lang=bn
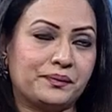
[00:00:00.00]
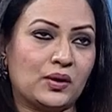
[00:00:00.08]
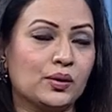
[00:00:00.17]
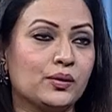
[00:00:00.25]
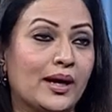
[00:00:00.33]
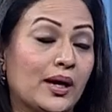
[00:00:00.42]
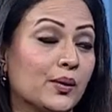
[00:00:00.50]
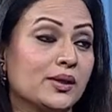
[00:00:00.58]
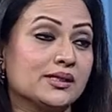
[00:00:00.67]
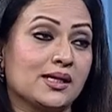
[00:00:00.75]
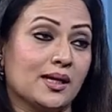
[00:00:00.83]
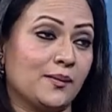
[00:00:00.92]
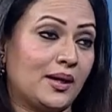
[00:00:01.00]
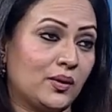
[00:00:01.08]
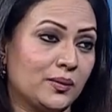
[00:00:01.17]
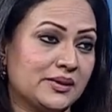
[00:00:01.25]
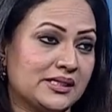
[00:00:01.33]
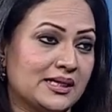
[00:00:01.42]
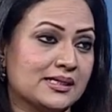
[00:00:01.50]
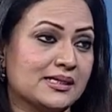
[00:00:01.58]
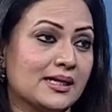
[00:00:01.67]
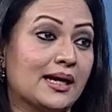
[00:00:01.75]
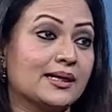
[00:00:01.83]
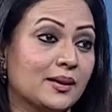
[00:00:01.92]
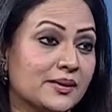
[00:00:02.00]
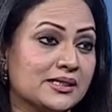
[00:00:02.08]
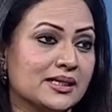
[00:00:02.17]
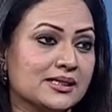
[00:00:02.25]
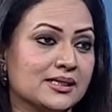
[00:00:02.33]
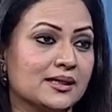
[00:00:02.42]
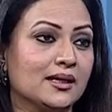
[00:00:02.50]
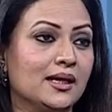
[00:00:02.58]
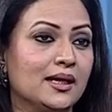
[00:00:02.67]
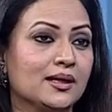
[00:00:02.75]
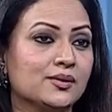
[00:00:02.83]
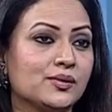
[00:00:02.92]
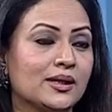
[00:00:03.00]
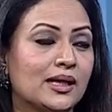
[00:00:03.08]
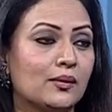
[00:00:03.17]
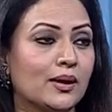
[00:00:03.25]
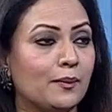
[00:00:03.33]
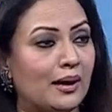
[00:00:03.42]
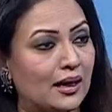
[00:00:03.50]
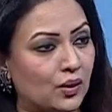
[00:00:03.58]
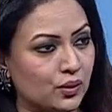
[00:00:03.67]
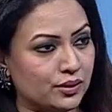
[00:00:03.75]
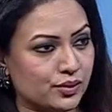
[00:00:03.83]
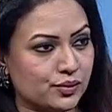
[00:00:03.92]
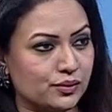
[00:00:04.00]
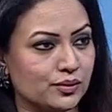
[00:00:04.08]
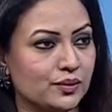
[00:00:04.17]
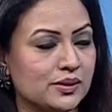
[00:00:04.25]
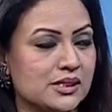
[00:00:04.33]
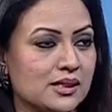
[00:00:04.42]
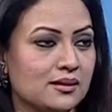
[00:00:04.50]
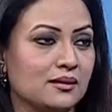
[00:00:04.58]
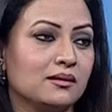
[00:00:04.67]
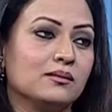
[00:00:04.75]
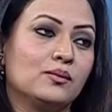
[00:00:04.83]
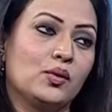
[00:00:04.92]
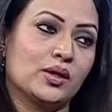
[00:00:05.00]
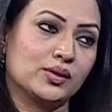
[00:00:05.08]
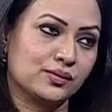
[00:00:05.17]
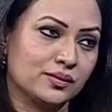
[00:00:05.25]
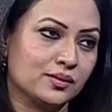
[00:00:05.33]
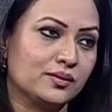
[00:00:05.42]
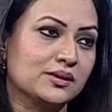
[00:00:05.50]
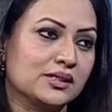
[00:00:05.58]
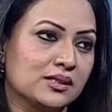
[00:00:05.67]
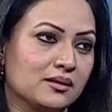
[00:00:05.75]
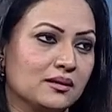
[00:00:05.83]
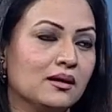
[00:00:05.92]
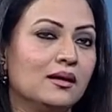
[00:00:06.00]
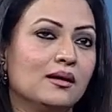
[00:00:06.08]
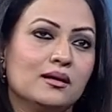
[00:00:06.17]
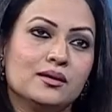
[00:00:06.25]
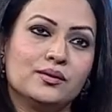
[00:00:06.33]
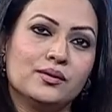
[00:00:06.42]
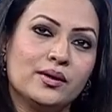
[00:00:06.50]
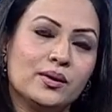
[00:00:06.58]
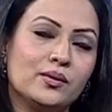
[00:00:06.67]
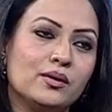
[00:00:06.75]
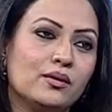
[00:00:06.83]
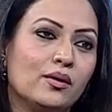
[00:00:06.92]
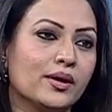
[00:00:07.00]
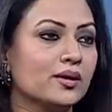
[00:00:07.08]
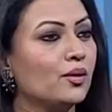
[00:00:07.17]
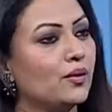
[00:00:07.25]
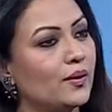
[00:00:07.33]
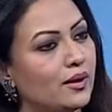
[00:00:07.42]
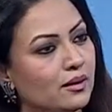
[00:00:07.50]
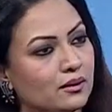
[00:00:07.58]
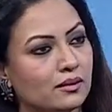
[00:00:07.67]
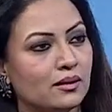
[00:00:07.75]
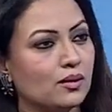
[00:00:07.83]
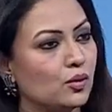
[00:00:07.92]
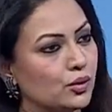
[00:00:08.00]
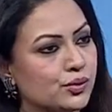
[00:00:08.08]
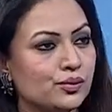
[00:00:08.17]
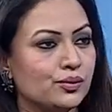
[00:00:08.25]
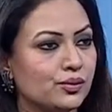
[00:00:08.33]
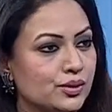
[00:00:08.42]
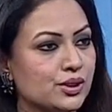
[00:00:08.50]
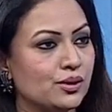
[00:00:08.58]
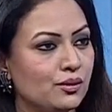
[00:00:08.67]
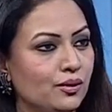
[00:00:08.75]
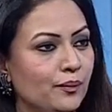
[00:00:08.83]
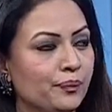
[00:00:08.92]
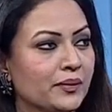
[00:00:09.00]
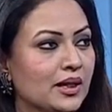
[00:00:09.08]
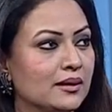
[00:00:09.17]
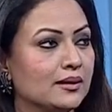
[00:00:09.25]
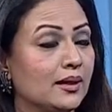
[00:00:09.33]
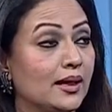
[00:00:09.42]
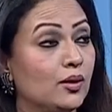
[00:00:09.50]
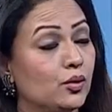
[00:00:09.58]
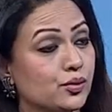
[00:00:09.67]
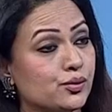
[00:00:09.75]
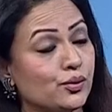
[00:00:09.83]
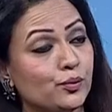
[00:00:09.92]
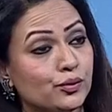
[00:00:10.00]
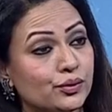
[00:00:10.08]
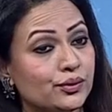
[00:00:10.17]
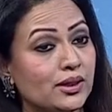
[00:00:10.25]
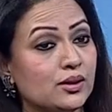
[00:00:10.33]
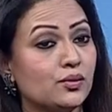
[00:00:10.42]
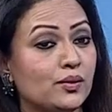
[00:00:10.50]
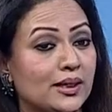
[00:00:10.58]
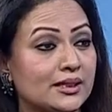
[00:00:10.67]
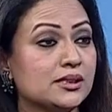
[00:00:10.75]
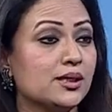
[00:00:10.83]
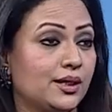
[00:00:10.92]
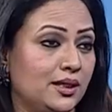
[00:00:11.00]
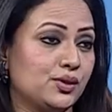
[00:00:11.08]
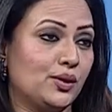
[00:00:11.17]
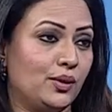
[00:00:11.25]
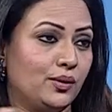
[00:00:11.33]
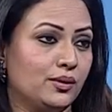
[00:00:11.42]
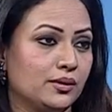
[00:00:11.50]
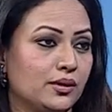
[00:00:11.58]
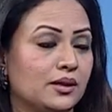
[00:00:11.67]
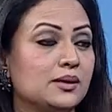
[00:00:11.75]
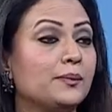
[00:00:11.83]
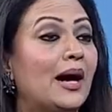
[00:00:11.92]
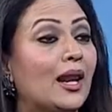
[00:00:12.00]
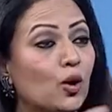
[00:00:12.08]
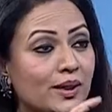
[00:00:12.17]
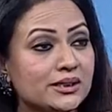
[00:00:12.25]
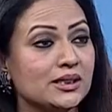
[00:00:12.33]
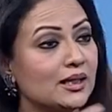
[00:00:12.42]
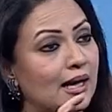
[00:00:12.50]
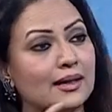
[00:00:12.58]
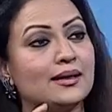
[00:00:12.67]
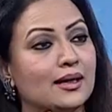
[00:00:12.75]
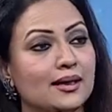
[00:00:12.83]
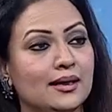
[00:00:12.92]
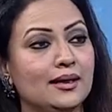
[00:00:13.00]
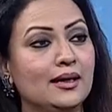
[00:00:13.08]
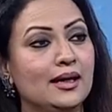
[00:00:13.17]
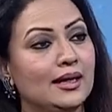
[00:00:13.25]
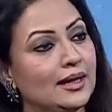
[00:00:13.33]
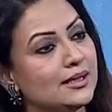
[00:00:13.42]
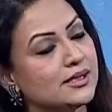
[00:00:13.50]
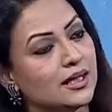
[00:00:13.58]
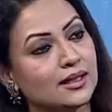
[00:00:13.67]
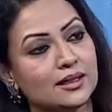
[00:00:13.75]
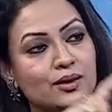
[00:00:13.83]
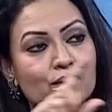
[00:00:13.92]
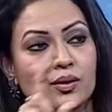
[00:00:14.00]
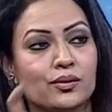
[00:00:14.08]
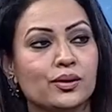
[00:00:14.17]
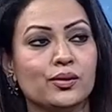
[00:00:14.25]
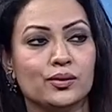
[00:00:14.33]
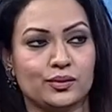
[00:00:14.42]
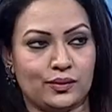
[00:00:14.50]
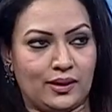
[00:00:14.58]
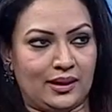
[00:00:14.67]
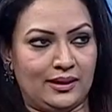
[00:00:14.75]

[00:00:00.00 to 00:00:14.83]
হয়তো এগারোটা জায়গায় বারোটা বেজে গেছে একটা বেজে গেছে সো এই কারণে মার কথা শুনতে হয়েছে বকা শুনতে হয়েছে তো এগুলো অনেক ধরনের কষ্ট ছিল এই কষ্টর মধ্য দিয়ে তো একটা জার্নি ছিল ভালোবাসা না থাকলে এই জার্নিটা কখনোই হতো না